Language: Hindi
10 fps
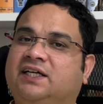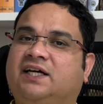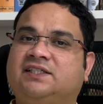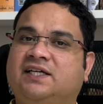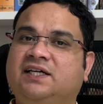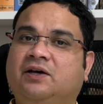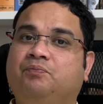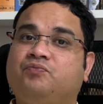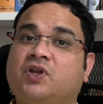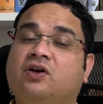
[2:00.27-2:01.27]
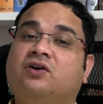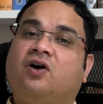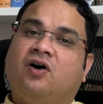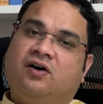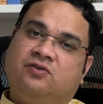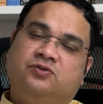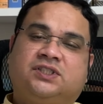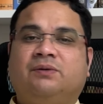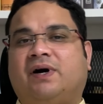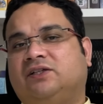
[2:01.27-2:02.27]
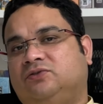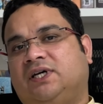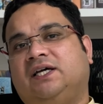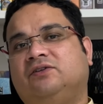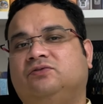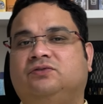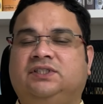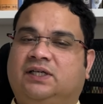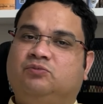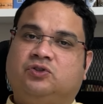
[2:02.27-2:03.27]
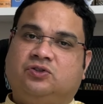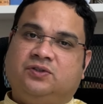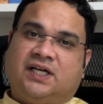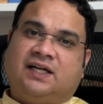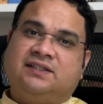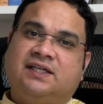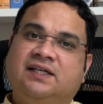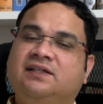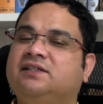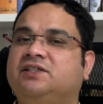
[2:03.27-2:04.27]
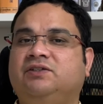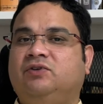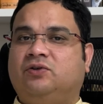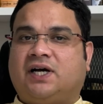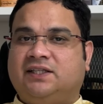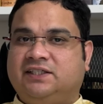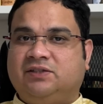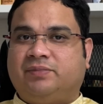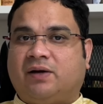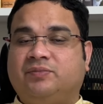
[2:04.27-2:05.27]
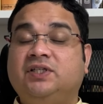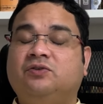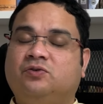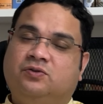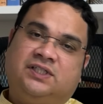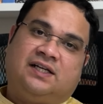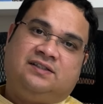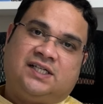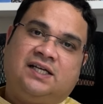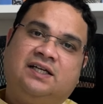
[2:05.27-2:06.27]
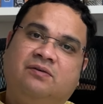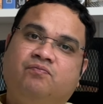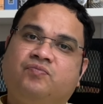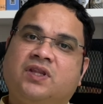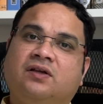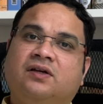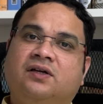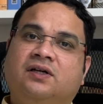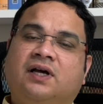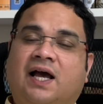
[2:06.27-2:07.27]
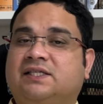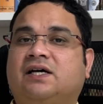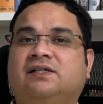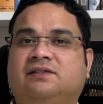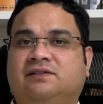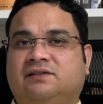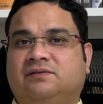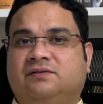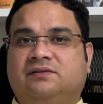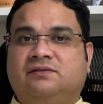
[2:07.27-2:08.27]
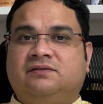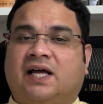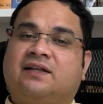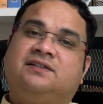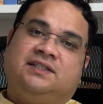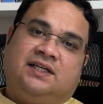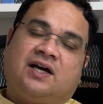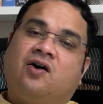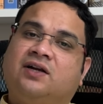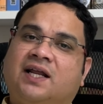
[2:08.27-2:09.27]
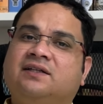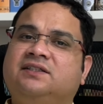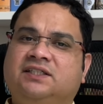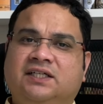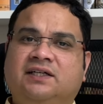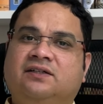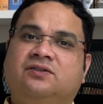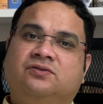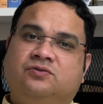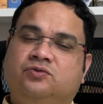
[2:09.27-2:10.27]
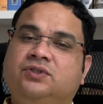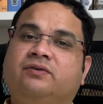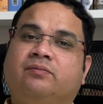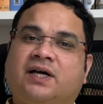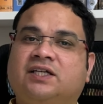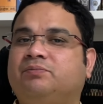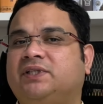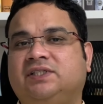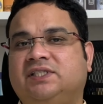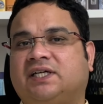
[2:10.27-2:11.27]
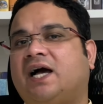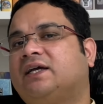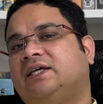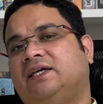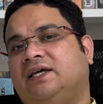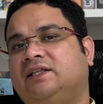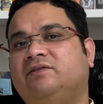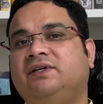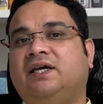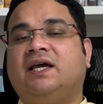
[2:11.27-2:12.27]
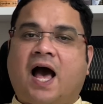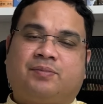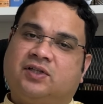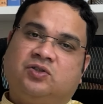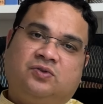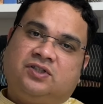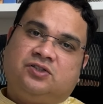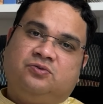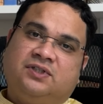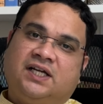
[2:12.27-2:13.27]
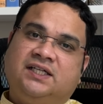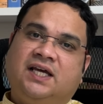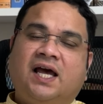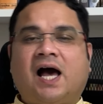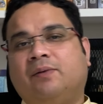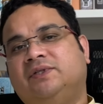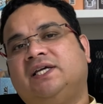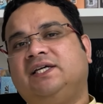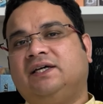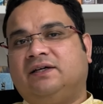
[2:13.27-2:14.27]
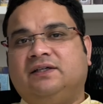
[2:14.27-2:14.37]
रहना चाहिए और उसके बाद जो है यह मुक्त हो जाना चाहिए इसे शिवलोक आदि की प्राप्ति हो जानी चाहिए ऐसा नारद जी ने कहा नारद जी ने द्विज वर्मा की पत्नी से कहा कि हे देवी आपका तो कोई कसूर नहीं है आप जाइए